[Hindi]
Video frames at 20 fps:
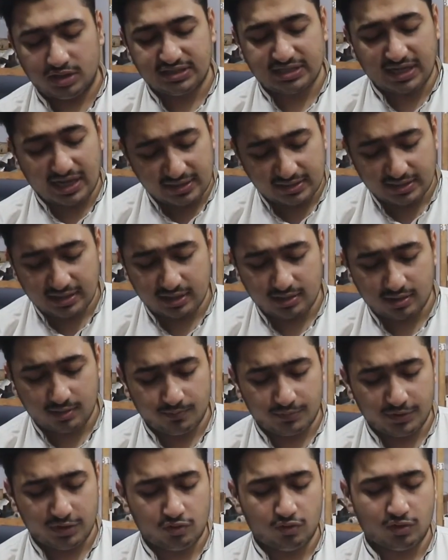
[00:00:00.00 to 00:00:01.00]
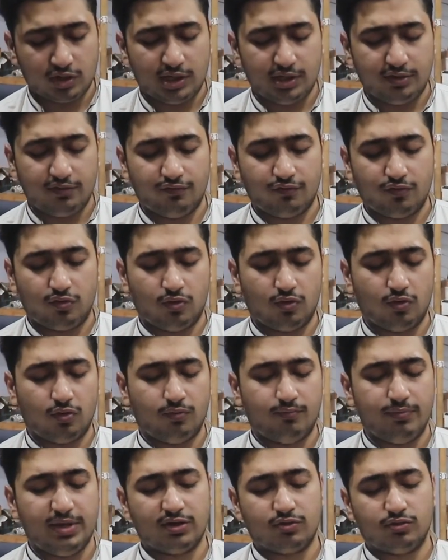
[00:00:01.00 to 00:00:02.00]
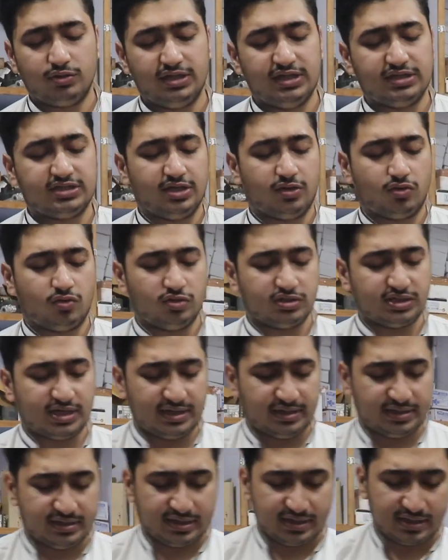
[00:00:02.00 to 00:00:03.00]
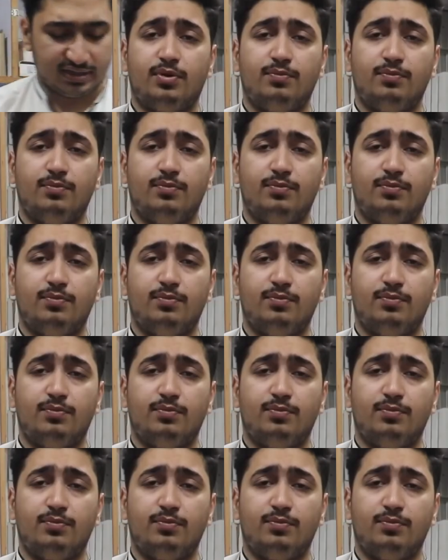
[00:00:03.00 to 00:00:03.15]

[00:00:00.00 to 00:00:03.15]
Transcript: जानकार कंपनी होगी वो बेखुद ये चीज़ को जानती